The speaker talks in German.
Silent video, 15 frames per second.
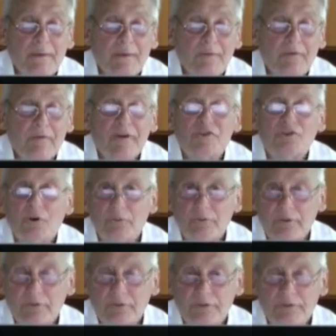Wir werden schauen,
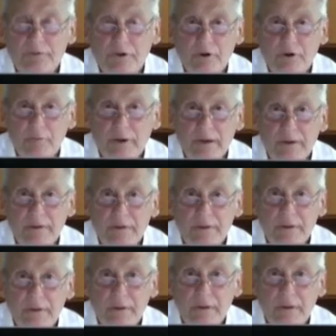was uns die Woche bringt.
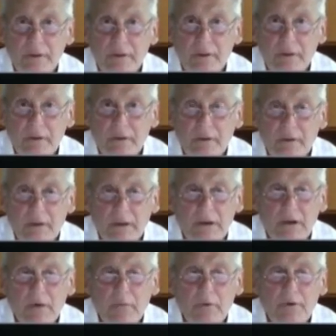Ich
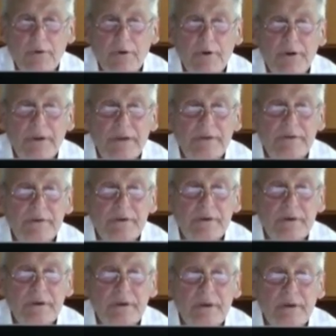glaube auch noch nicht.
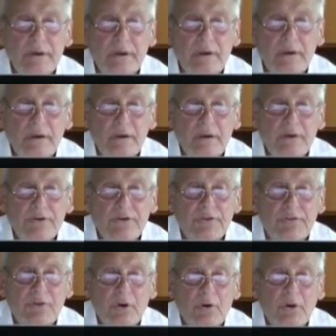Ich
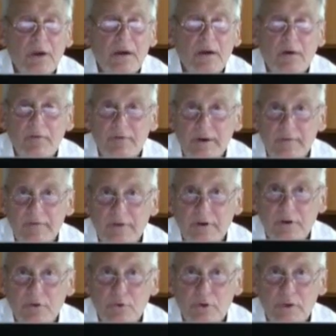schätze auch eher auf
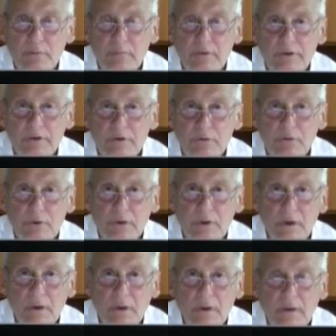Anfang Juli, Mitte Juli,
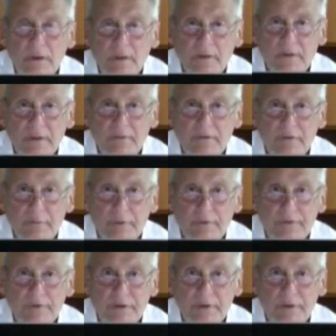dass da was
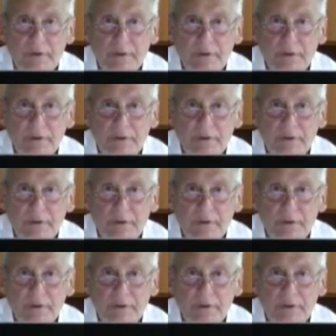passiert.